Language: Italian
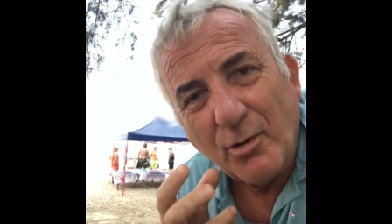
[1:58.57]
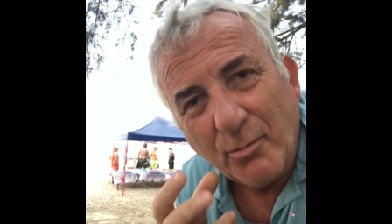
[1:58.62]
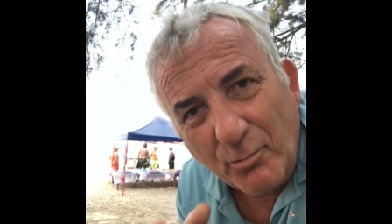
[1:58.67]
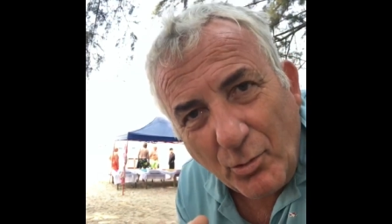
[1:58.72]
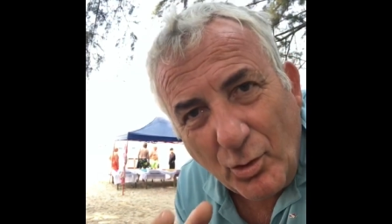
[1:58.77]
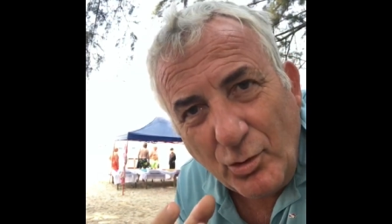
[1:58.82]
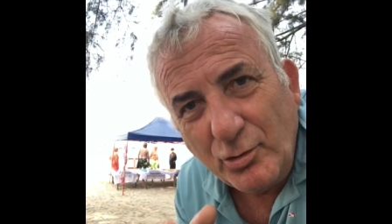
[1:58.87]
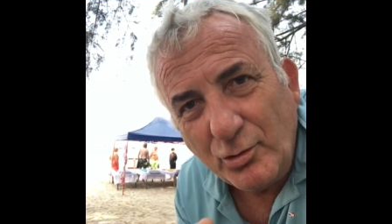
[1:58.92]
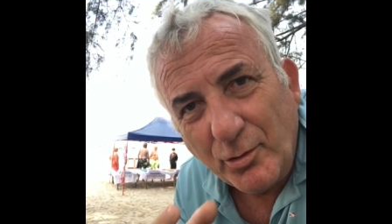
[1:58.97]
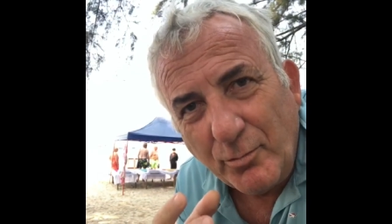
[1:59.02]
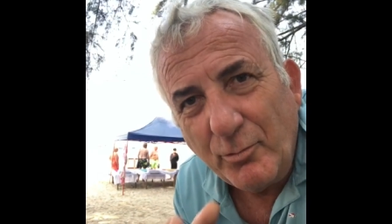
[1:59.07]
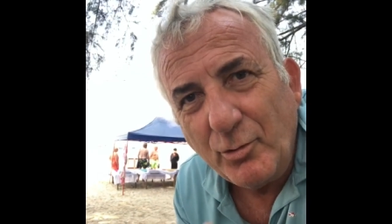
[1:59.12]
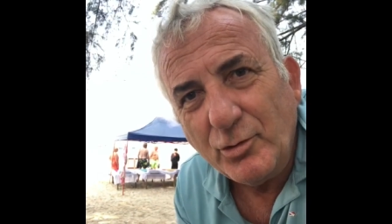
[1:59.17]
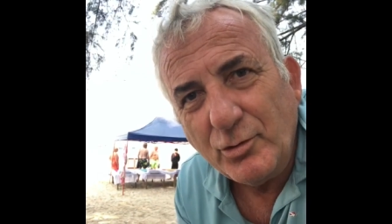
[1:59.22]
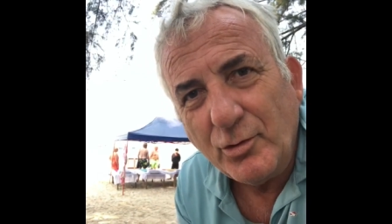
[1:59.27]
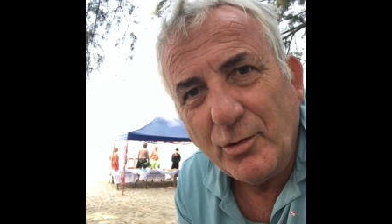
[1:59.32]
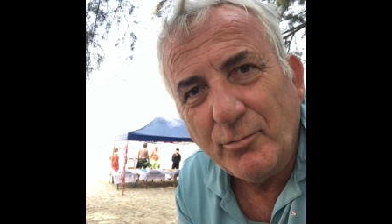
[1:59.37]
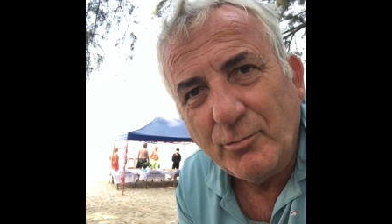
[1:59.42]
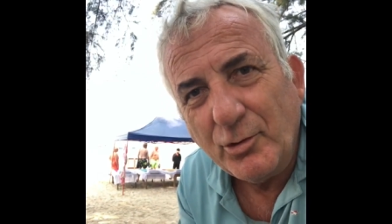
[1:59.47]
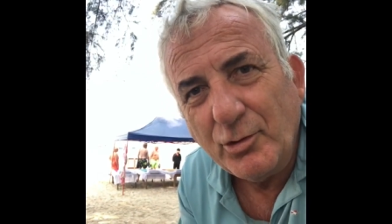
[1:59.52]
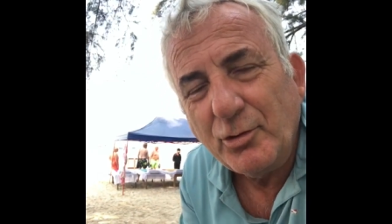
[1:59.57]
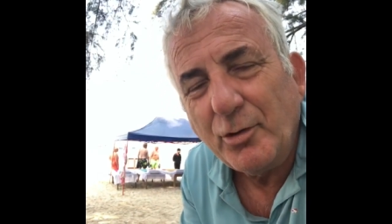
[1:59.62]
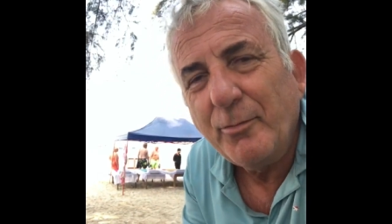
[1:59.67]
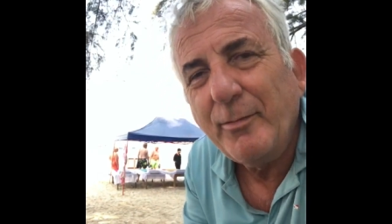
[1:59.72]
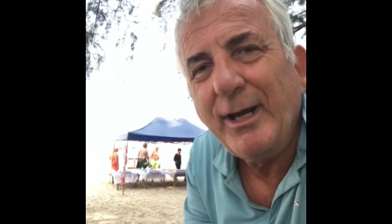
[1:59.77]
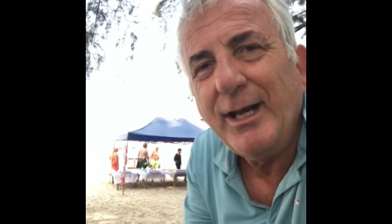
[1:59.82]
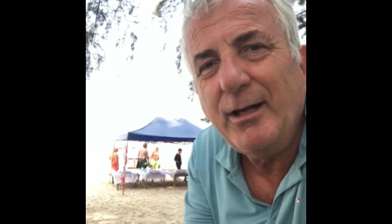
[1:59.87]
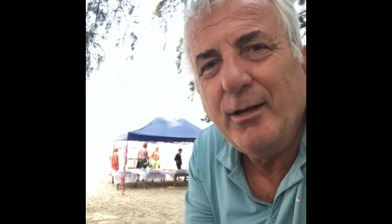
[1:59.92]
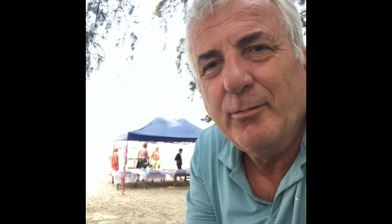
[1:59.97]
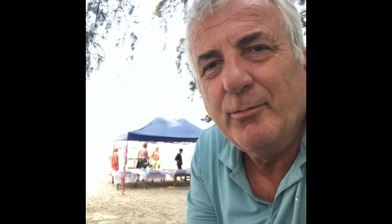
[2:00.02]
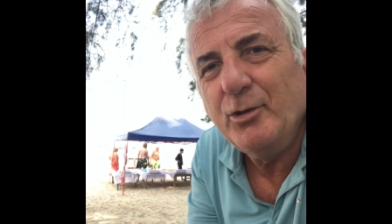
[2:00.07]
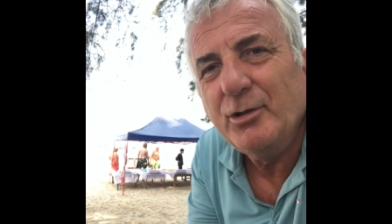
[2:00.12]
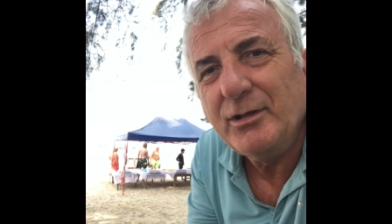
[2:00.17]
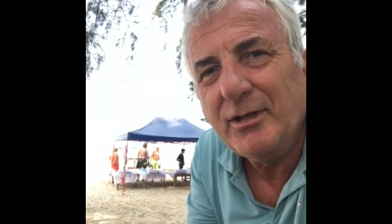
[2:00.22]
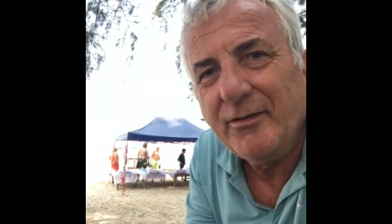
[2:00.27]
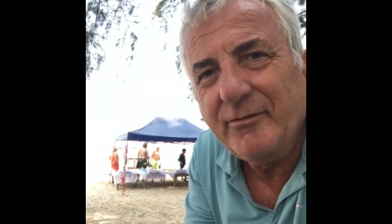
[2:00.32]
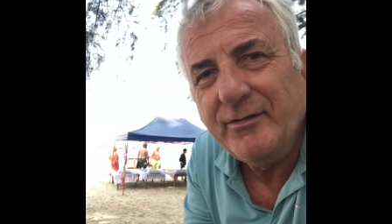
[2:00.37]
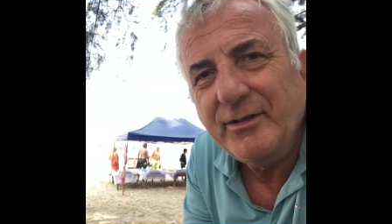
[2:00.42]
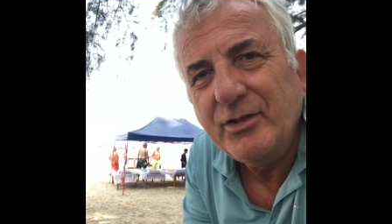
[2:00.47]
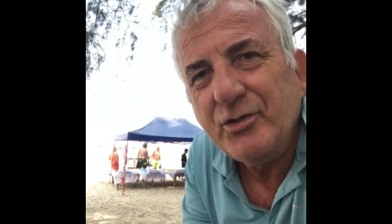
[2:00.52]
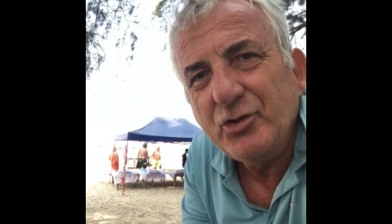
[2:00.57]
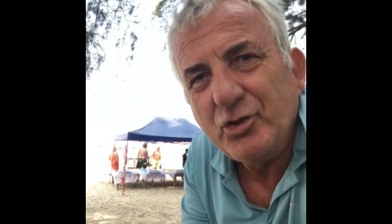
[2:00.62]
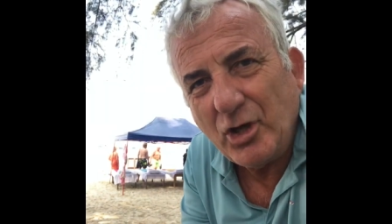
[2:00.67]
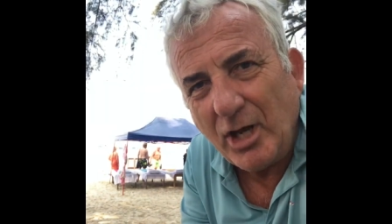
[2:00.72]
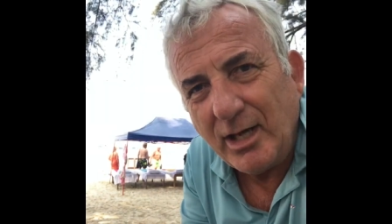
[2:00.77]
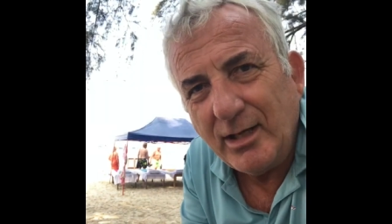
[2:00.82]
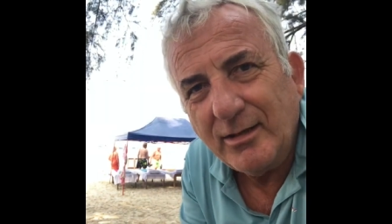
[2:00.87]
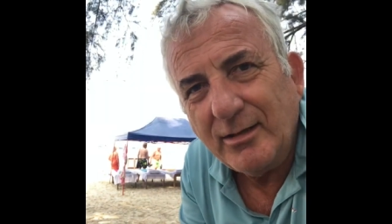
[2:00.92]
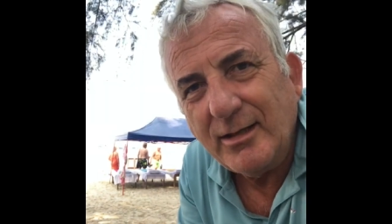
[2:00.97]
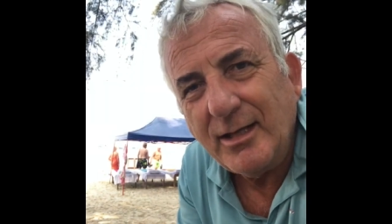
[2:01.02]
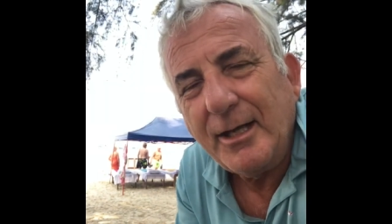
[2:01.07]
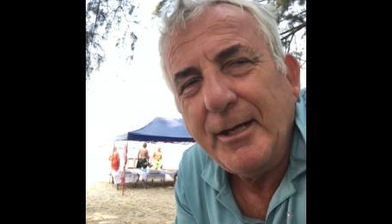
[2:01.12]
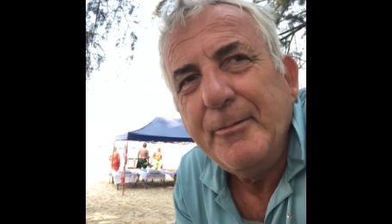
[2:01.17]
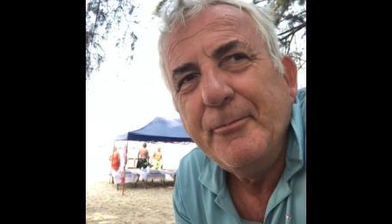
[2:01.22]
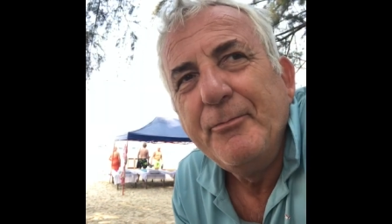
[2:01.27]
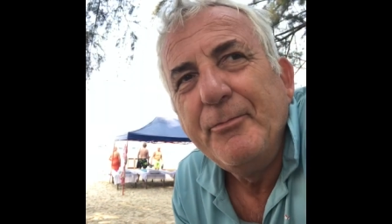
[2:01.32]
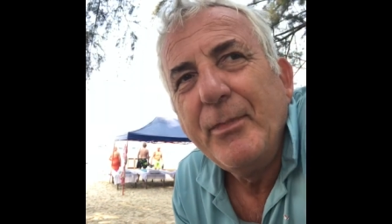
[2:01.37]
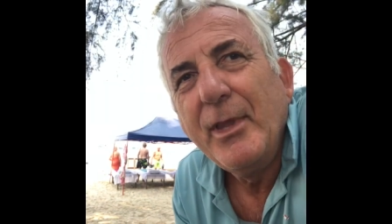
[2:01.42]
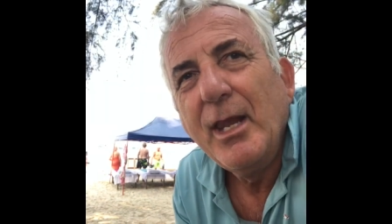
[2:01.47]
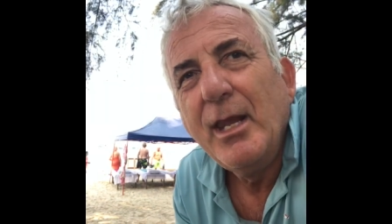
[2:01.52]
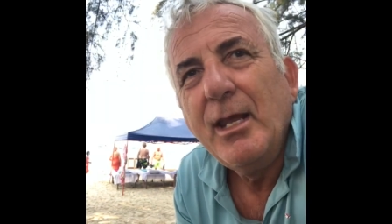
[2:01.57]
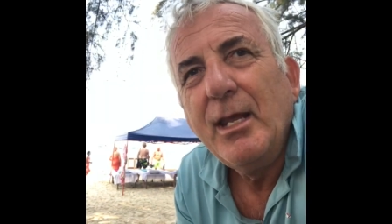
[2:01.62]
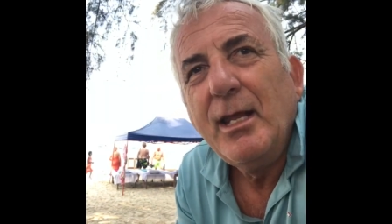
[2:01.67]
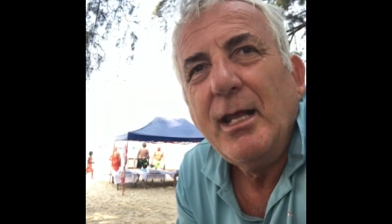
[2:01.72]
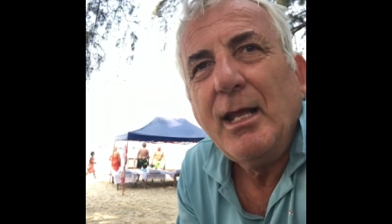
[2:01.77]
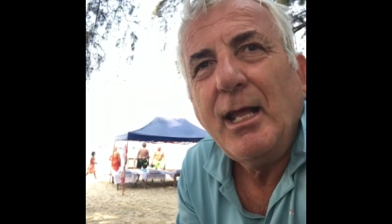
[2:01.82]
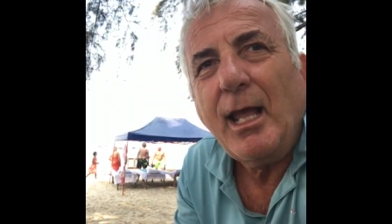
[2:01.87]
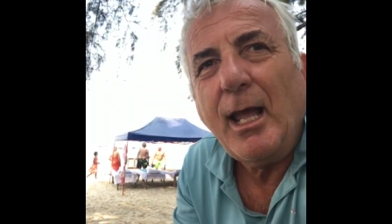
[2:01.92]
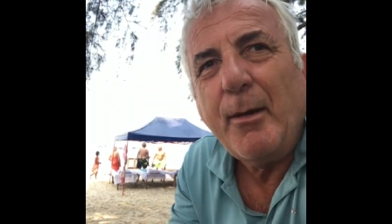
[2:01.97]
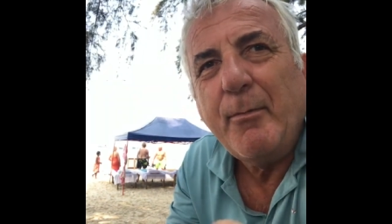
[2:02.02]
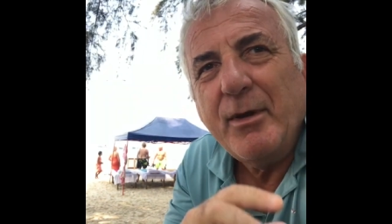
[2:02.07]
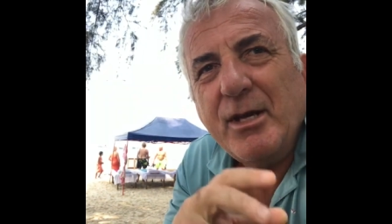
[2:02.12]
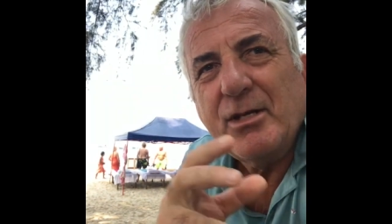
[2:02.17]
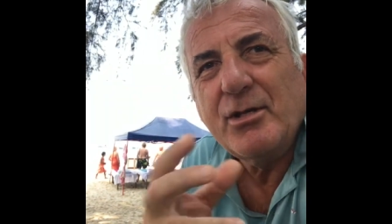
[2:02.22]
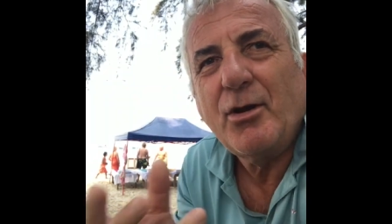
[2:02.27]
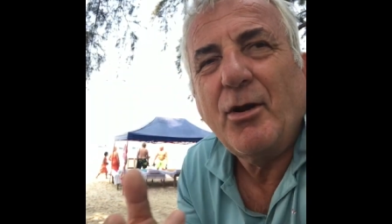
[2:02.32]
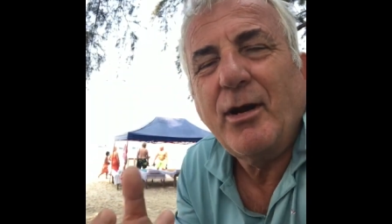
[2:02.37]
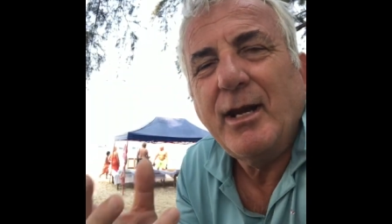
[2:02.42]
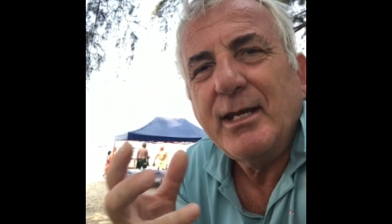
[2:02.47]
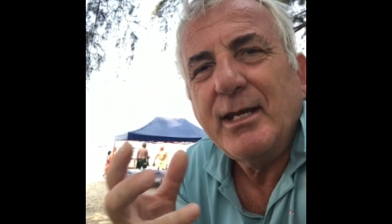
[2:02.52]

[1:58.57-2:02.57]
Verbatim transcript: molto molto molto bello, e molto avvincente e mescola